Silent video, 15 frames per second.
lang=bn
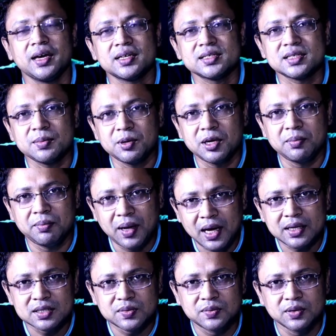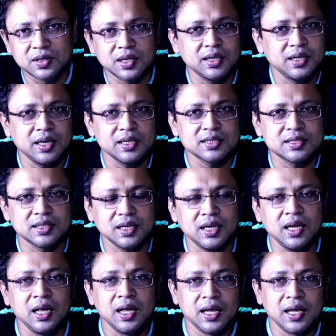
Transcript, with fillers: এক্স সেভেন ম্যাক্স ফোনটা নিয়ে আসছে